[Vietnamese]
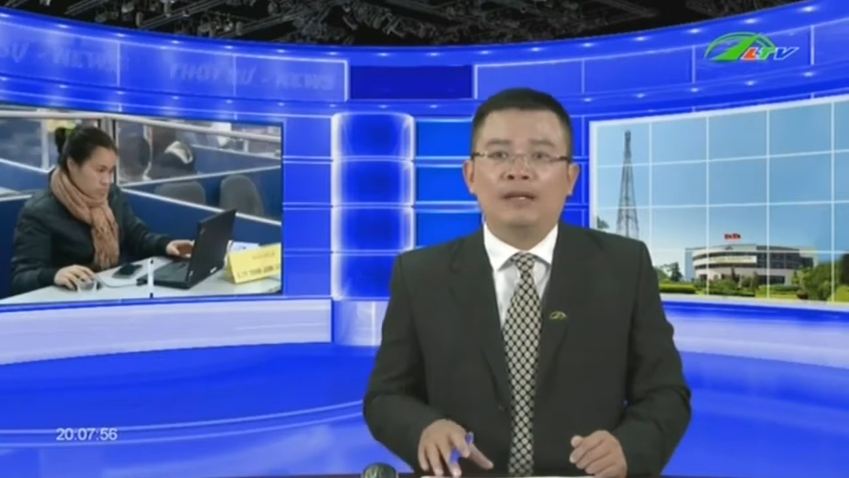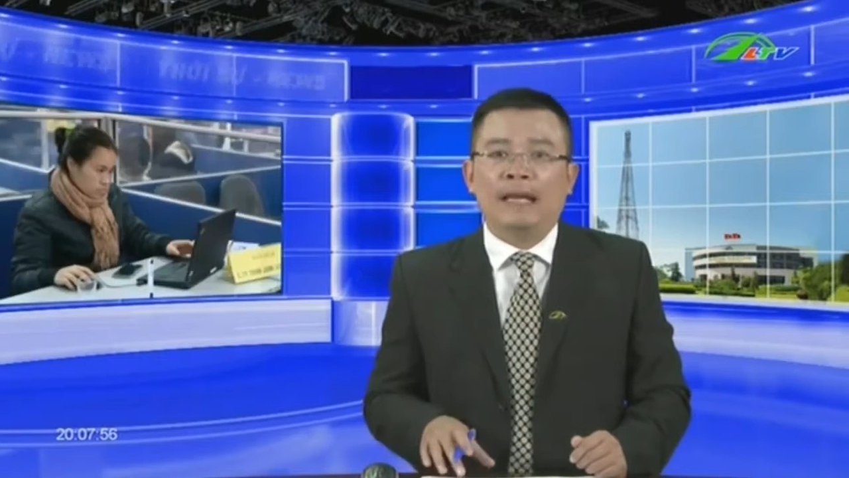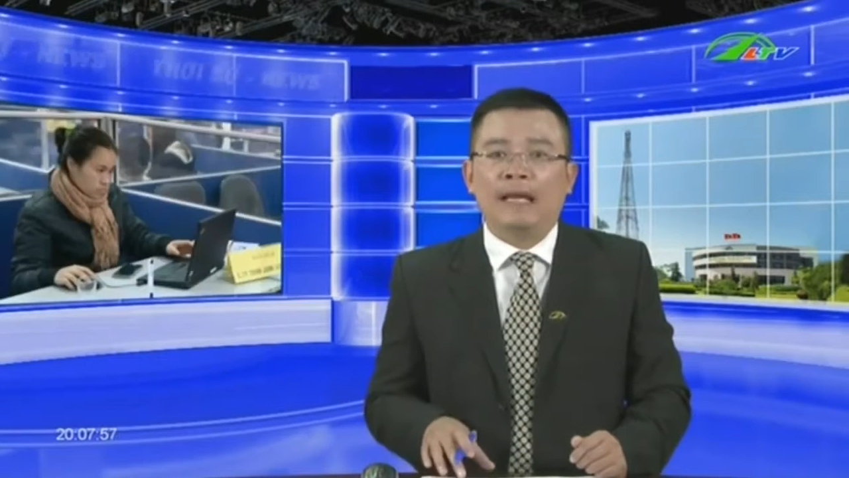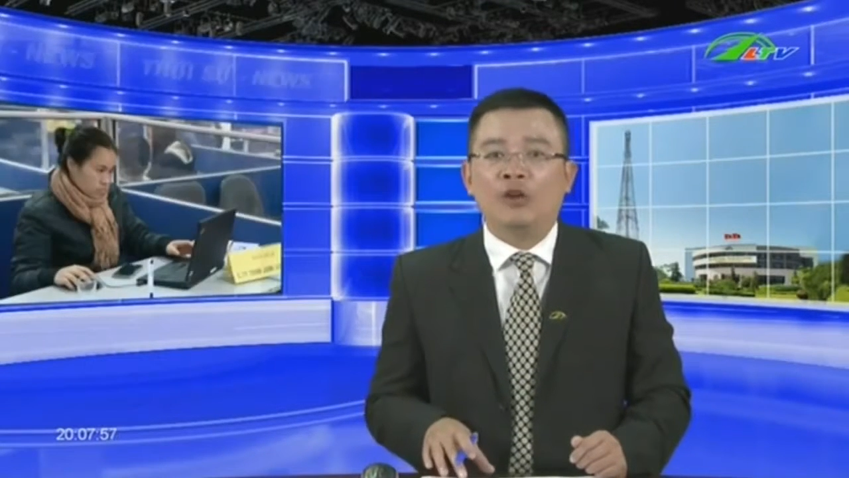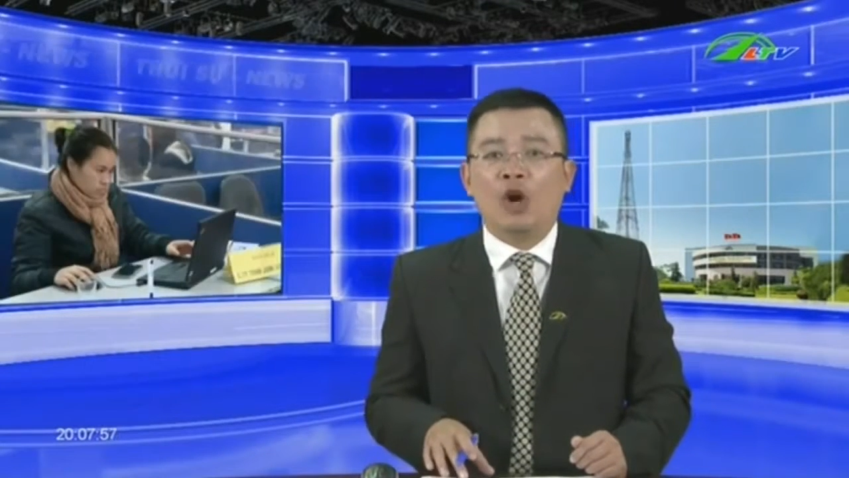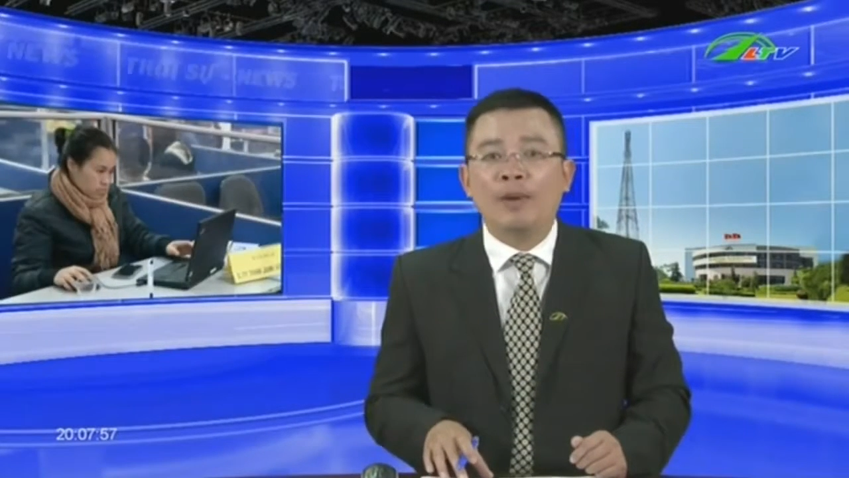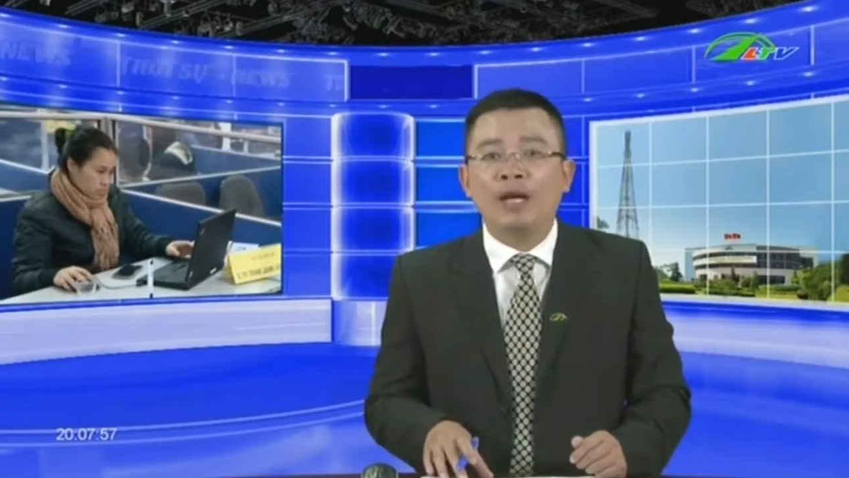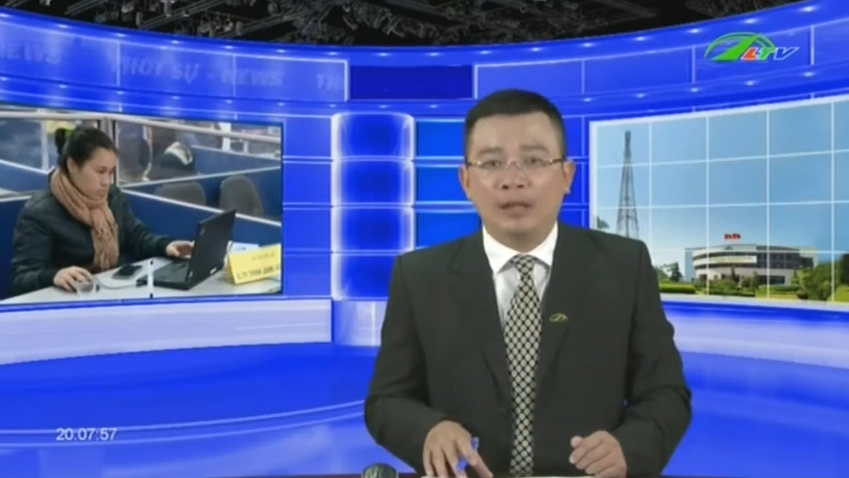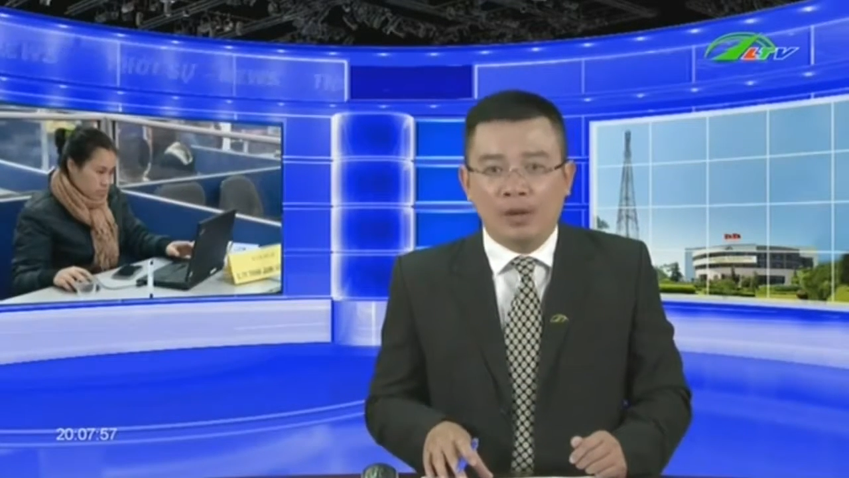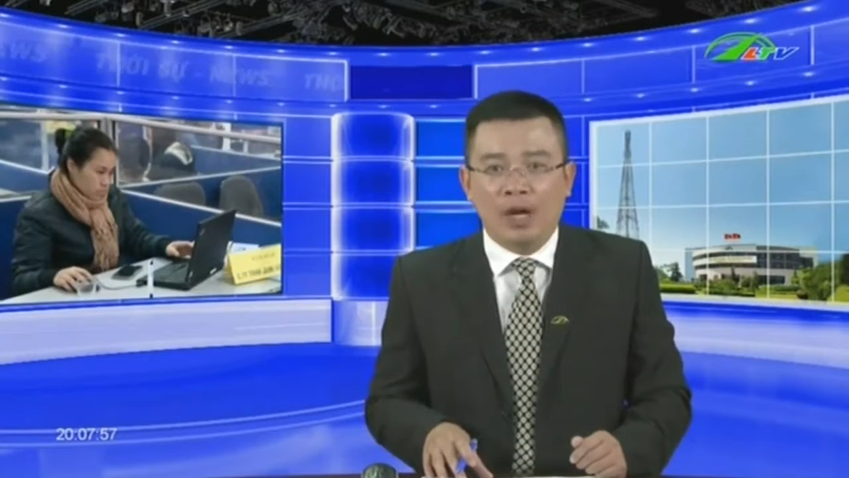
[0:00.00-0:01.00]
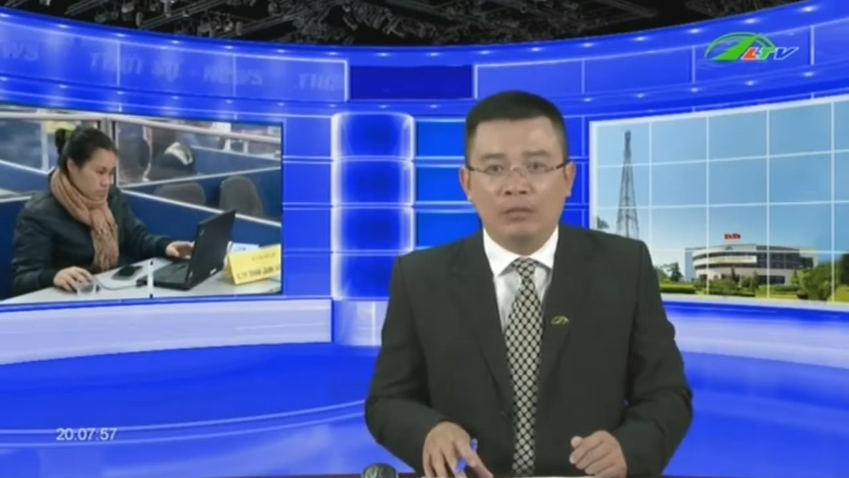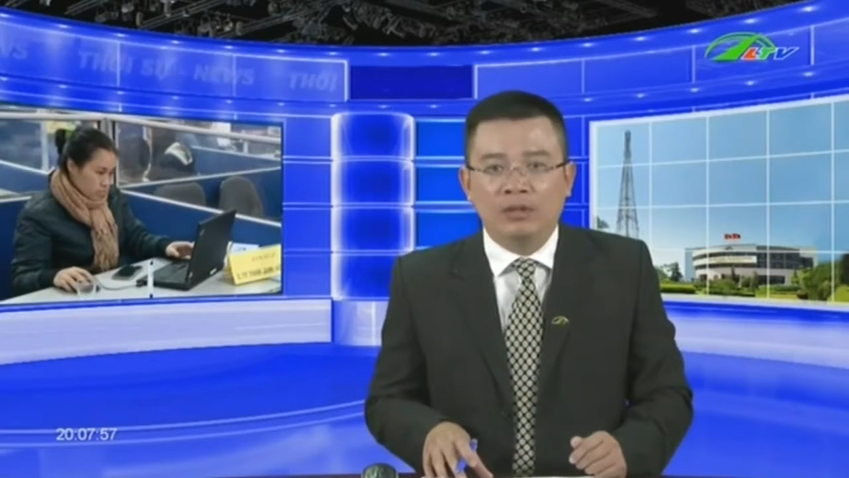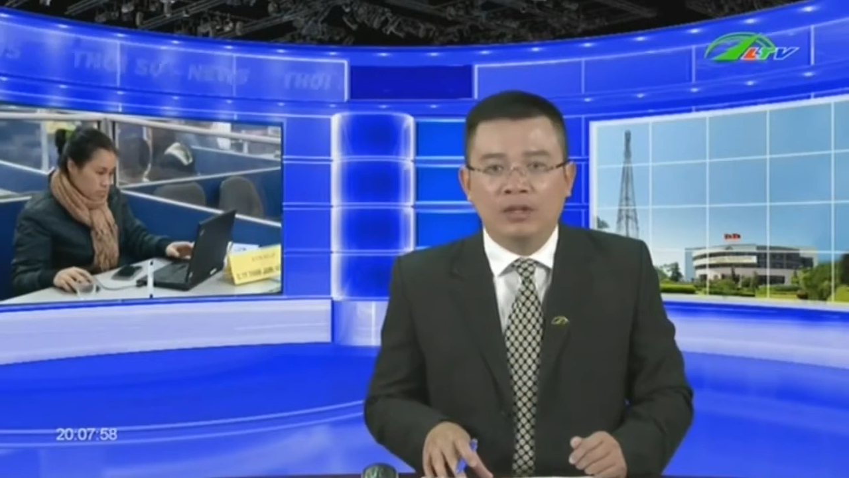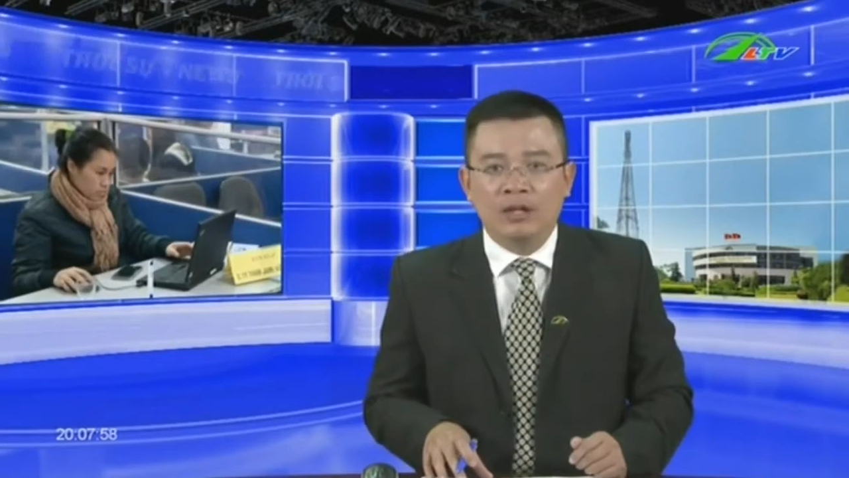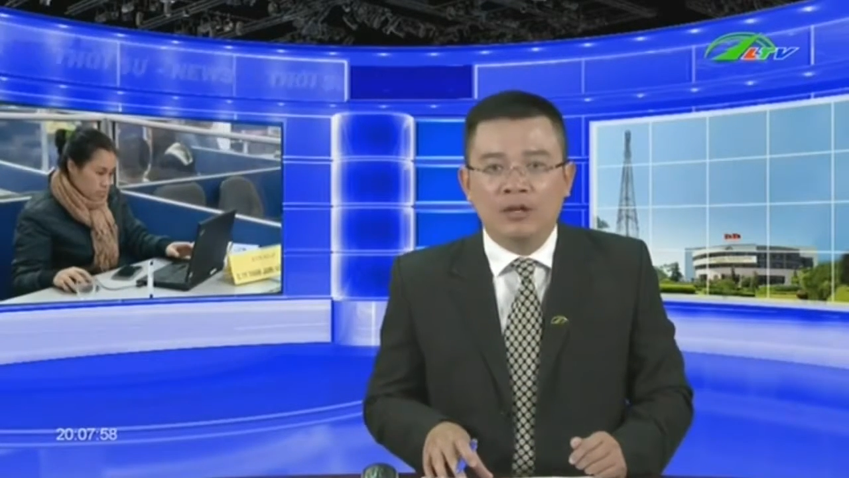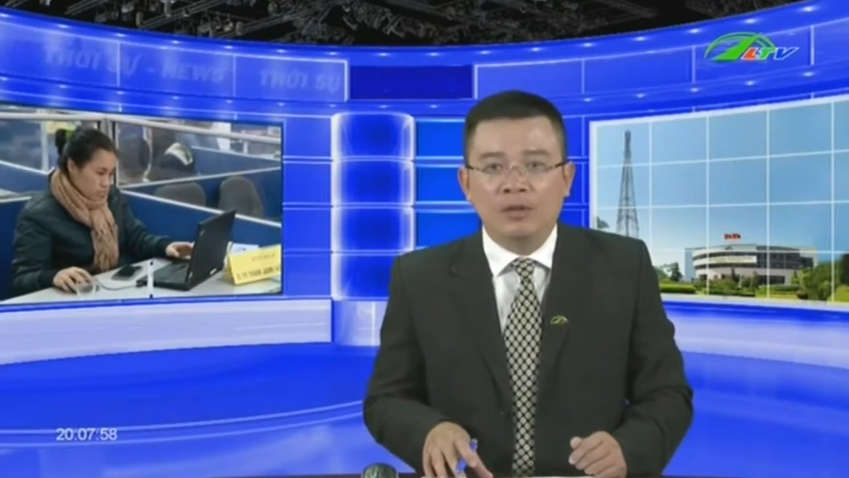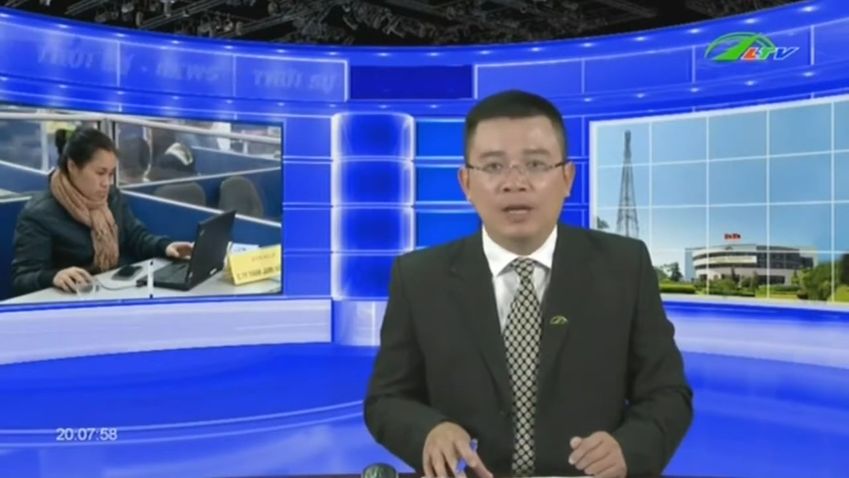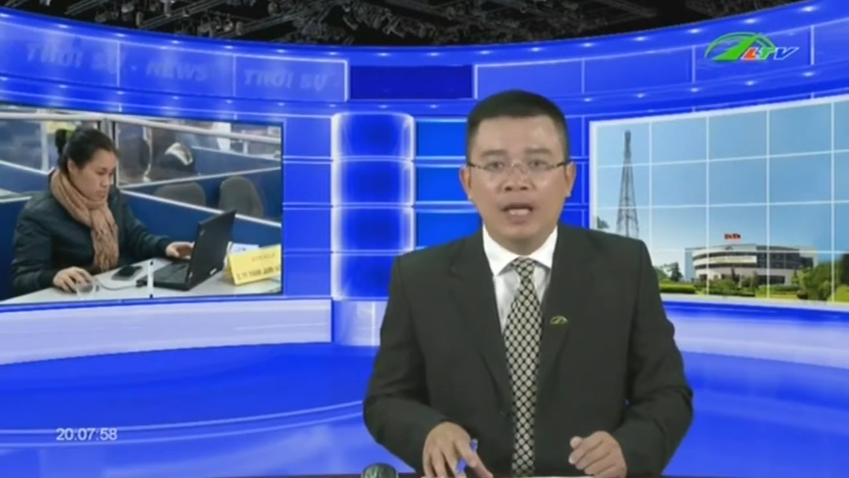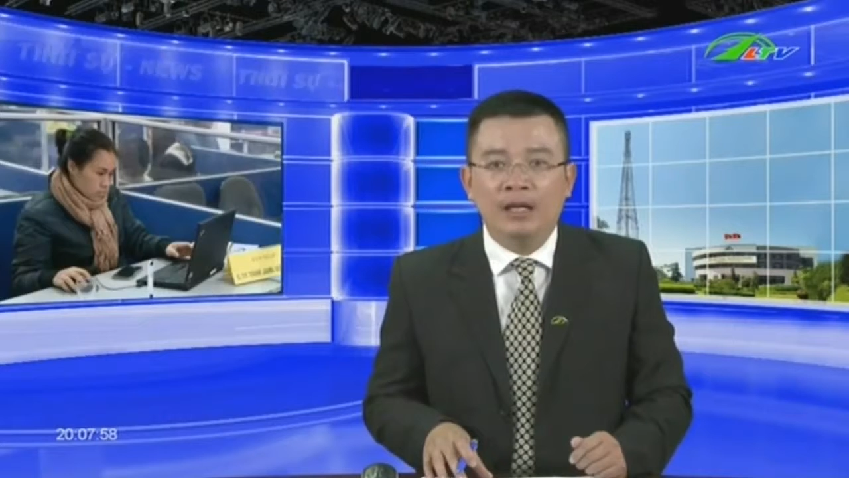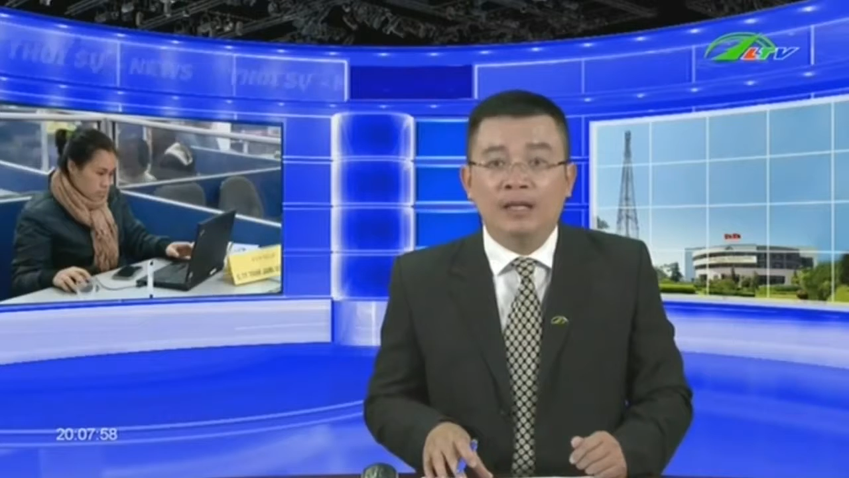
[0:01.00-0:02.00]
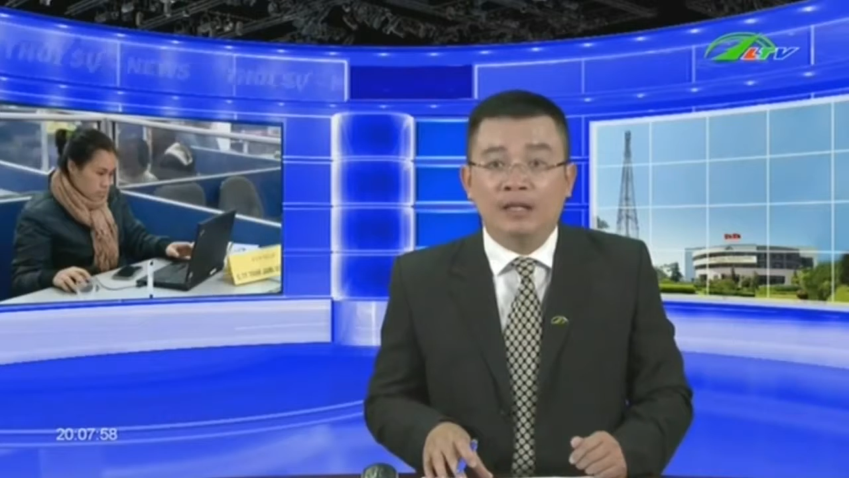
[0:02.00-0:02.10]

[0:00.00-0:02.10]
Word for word: thì đỏ mắt tìm lao động, trong khi người tìm